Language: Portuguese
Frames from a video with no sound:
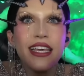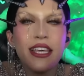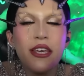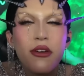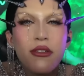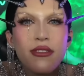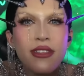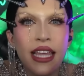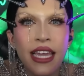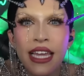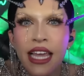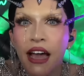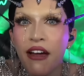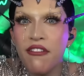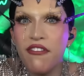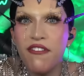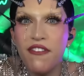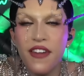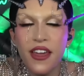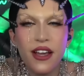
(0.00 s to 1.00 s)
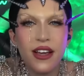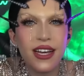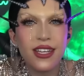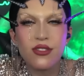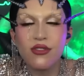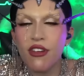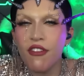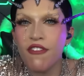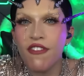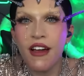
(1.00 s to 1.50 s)
que eu tenho a ver com a
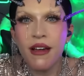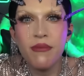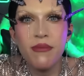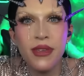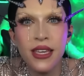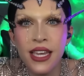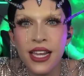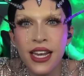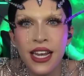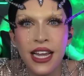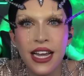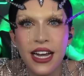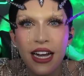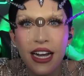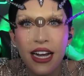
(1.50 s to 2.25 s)
sua família?